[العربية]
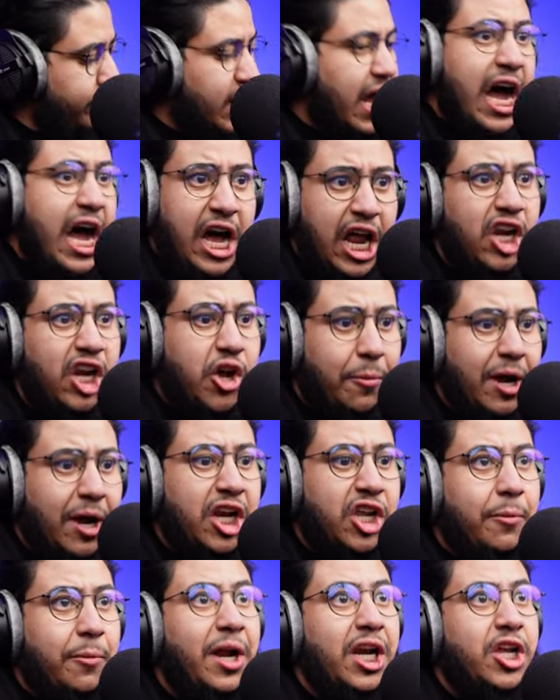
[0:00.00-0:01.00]
اه القم
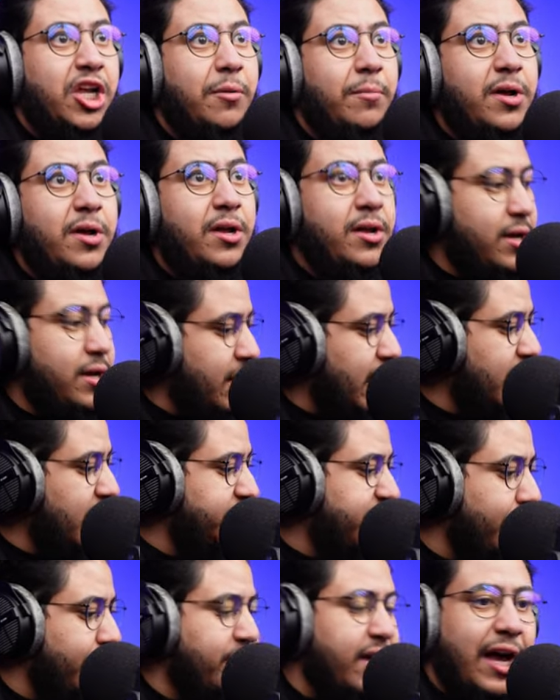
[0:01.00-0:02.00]
القم القم اه
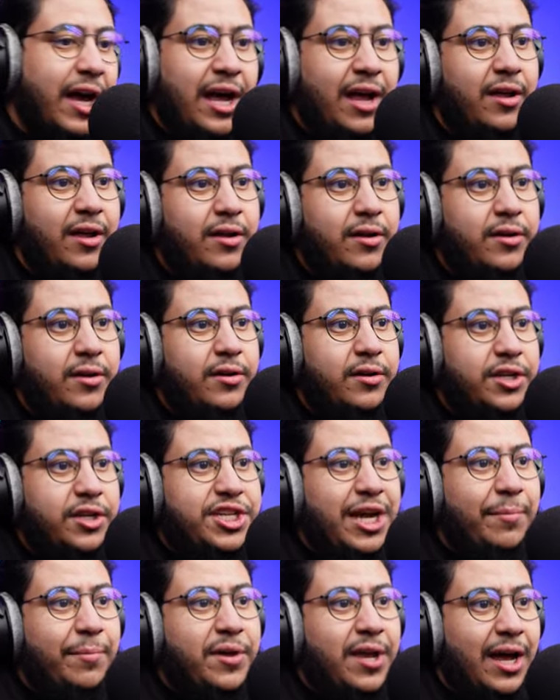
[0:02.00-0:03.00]
عجبك ها
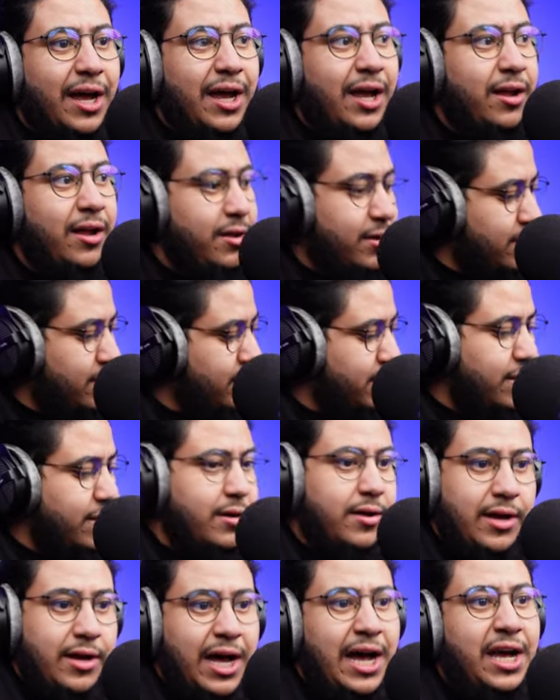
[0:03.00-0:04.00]
عجبك ها
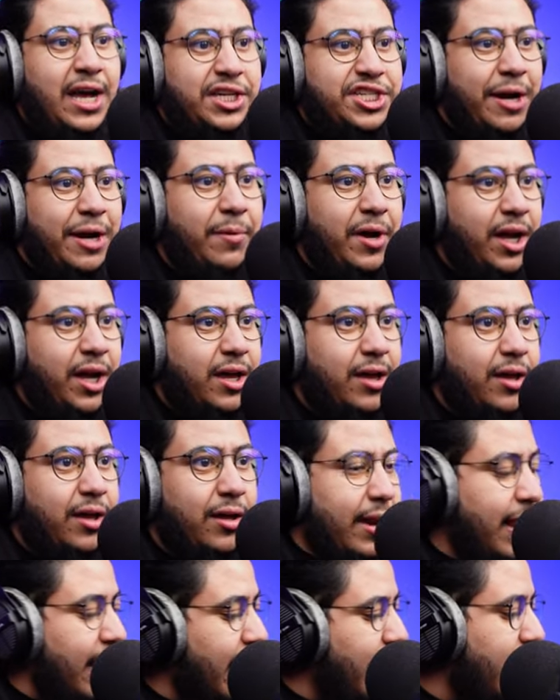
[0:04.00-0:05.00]
ها عجبك؟
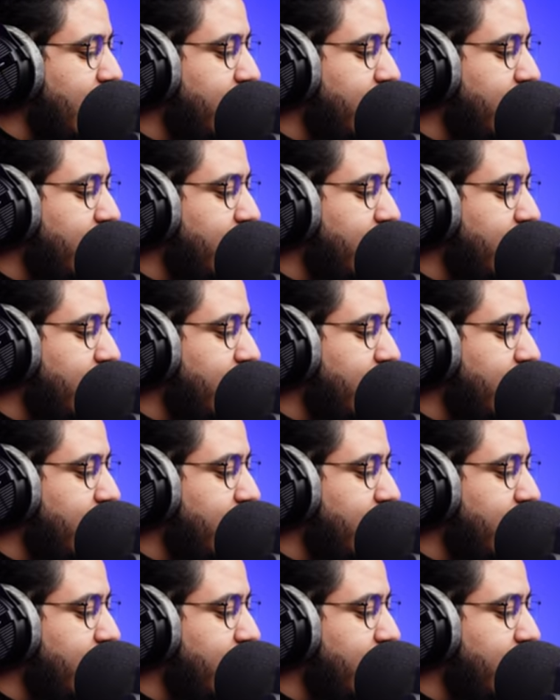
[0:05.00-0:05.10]
والله